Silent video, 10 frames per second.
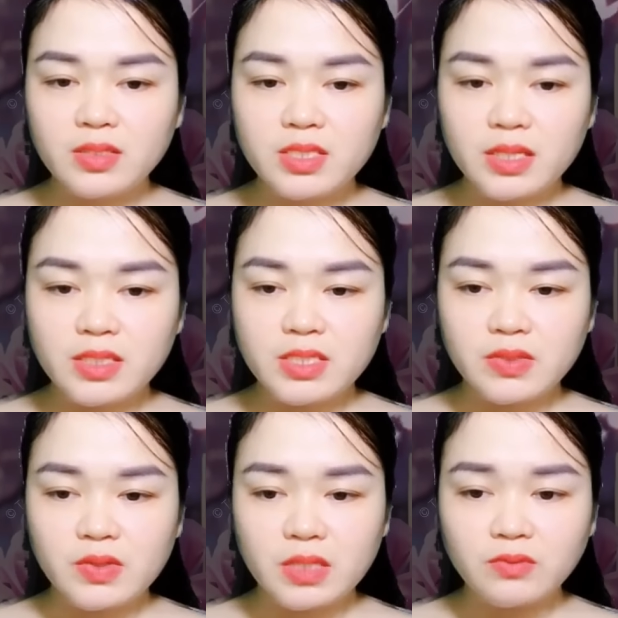anh tài như
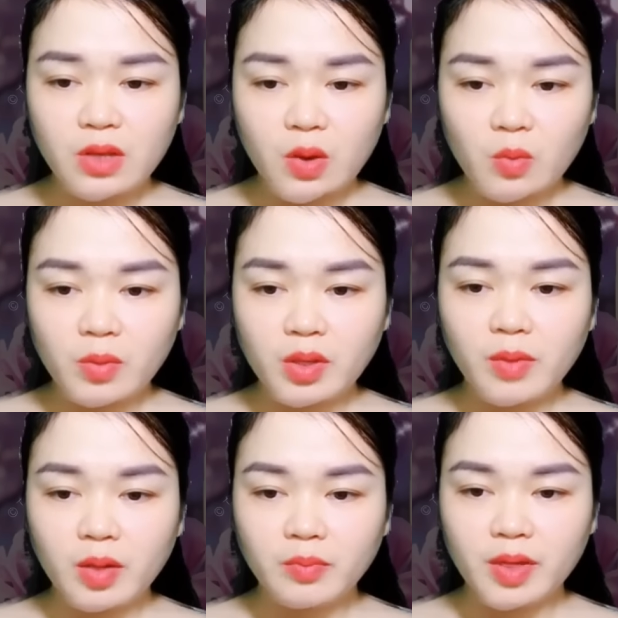vậy,
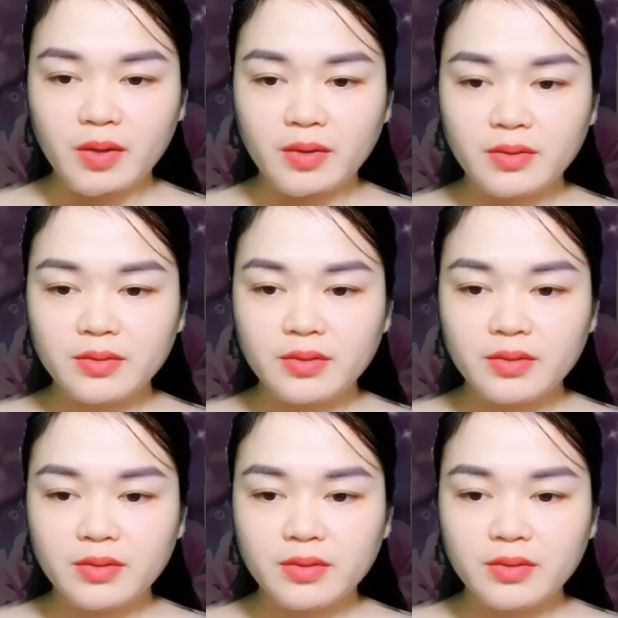đỉnh của chóp.